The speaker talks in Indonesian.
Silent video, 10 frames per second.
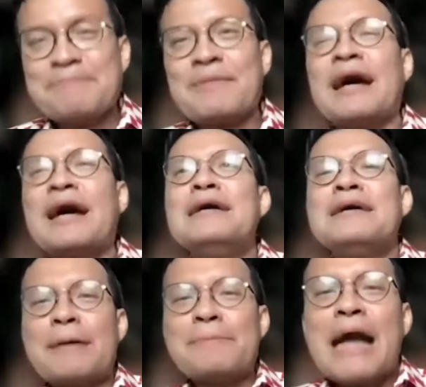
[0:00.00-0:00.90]
Nah,
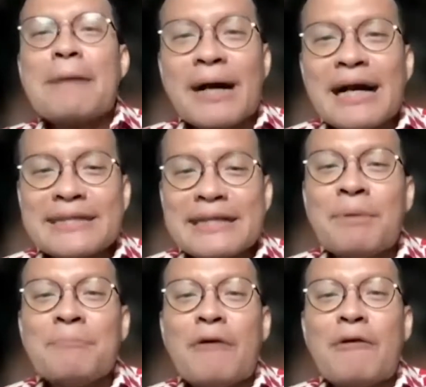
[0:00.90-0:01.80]
tapi apakah kita
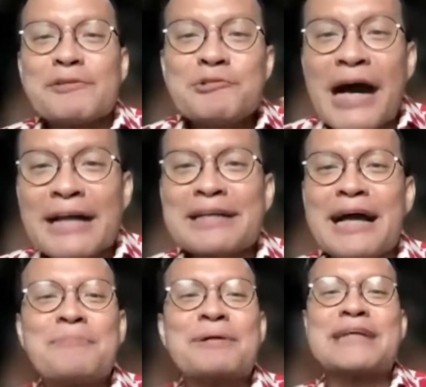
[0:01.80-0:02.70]
membawa Tuhan
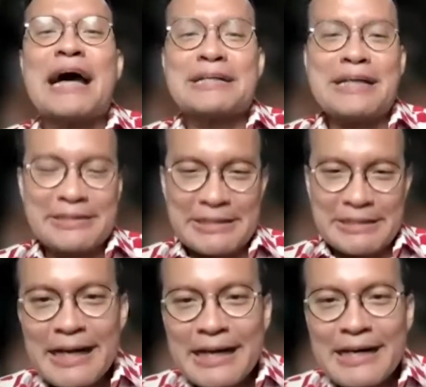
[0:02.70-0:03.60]
dalam keseharian
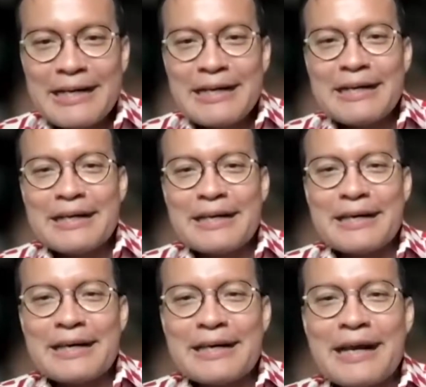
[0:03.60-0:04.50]
kita?
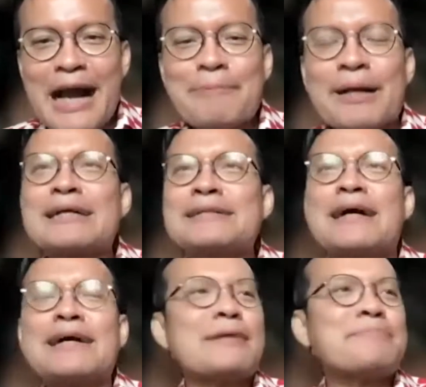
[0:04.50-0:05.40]
Apakah ketika
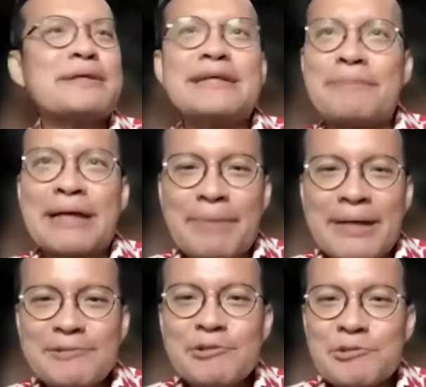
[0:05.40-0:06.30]
kita pergi
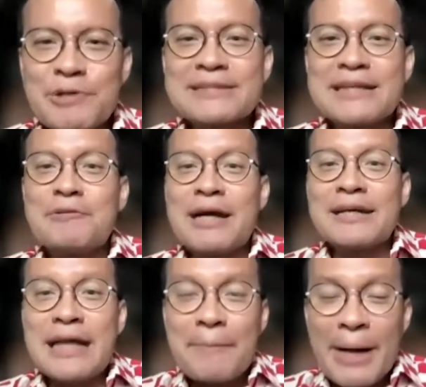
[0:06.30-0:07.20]
kemana-mana itu Tuhan selalu
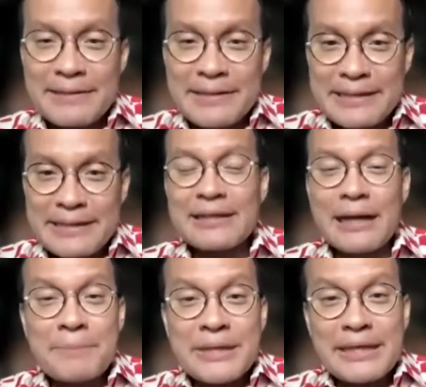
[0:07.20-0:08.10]
ada dalam hati kita,
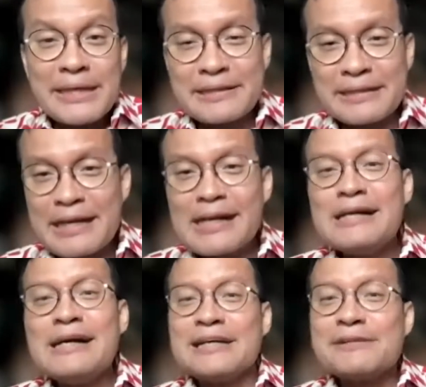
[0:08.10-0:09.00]
dalam pikiran kita?
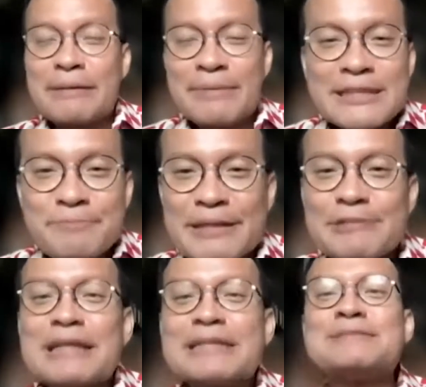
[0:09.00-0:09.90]
Itu namanya
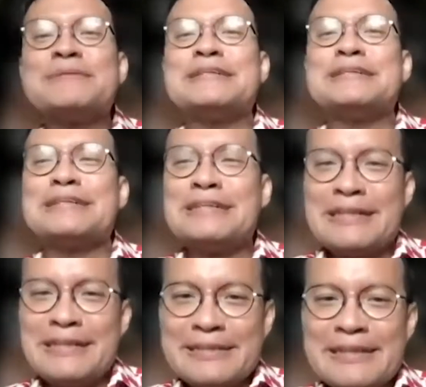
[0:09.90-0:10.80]
spiritualisme.
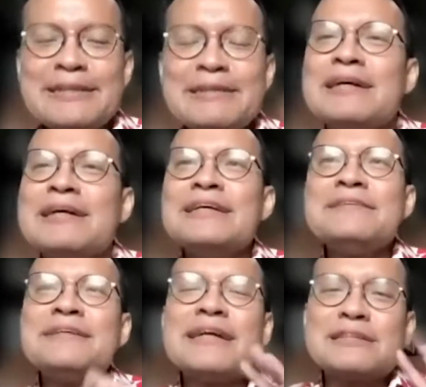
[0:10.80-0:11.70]
Jadi
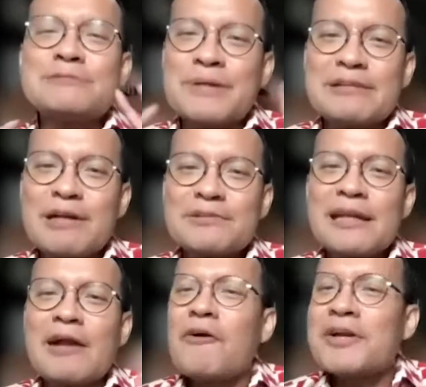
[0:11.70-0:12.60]
inti dari spiritual itu
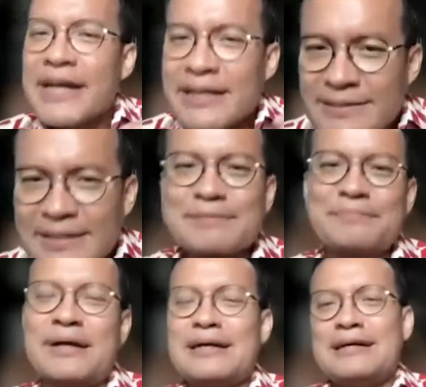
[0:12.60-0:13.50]
adalah connected,
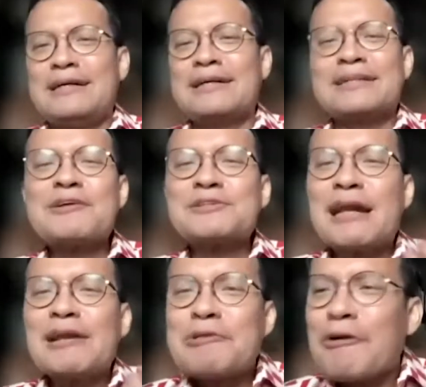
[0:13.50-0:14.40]
Mbak kita harus
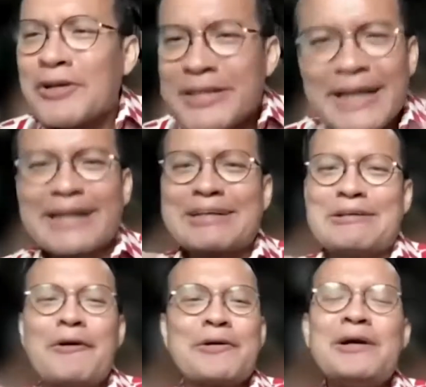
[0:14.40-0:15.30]
selalu connect
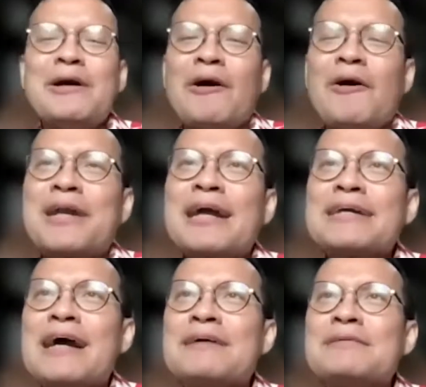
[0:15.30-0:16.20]
gitu. Or, orang
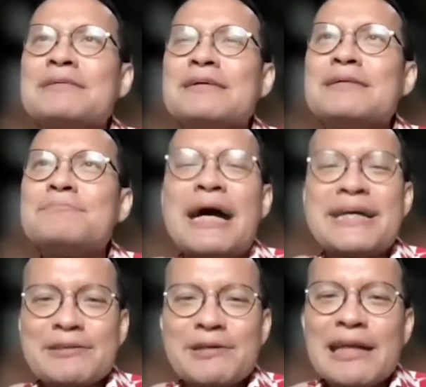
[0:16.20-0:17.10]
yang eh,
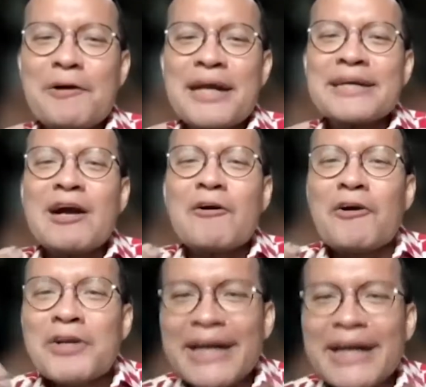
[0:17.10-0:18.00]
baik itu adalah orang yang
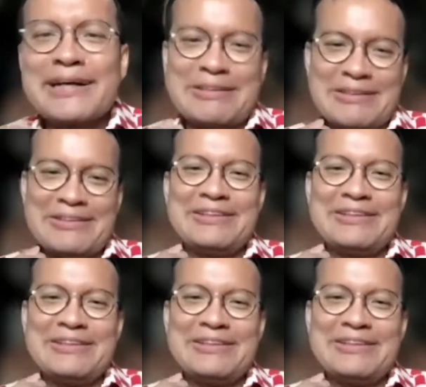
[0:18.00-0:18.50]
connect gitu.